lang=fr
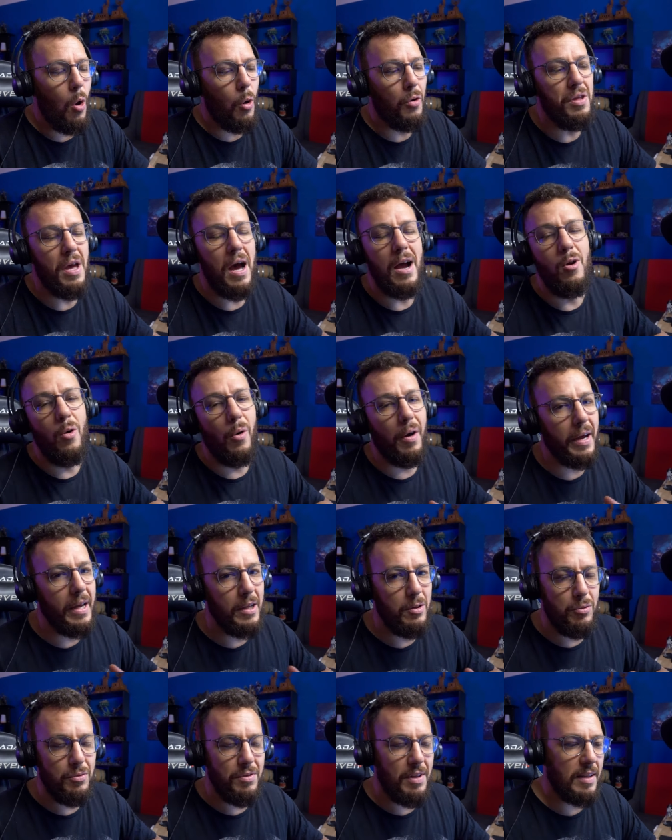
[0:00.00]
On est à
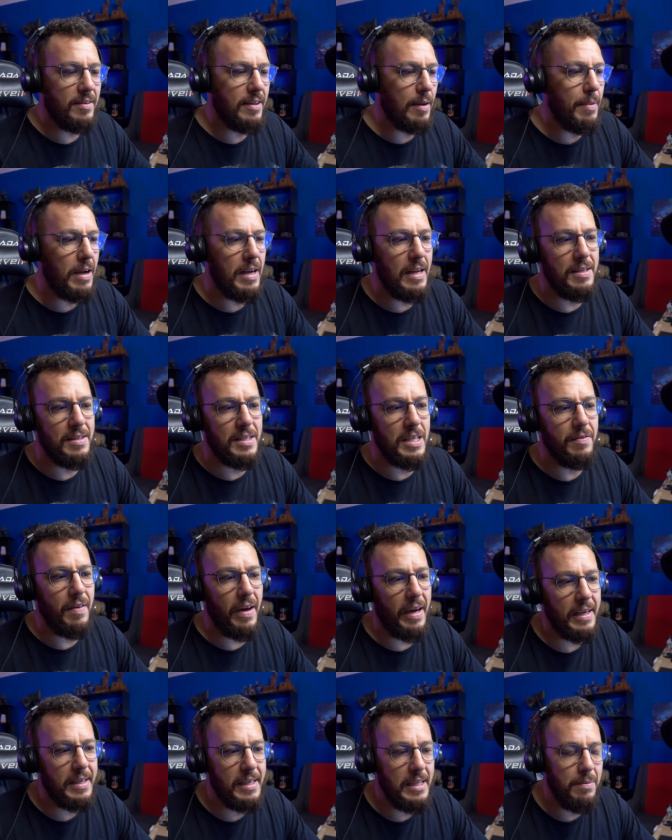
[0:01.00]
l'orée d'une data balance qui
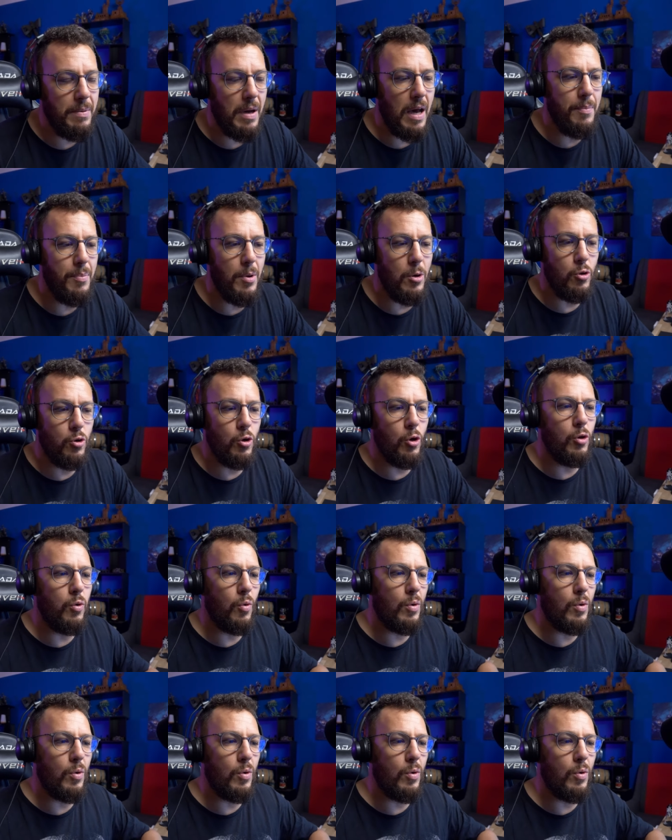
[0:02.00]
va rééquilibrer un peu le jeu.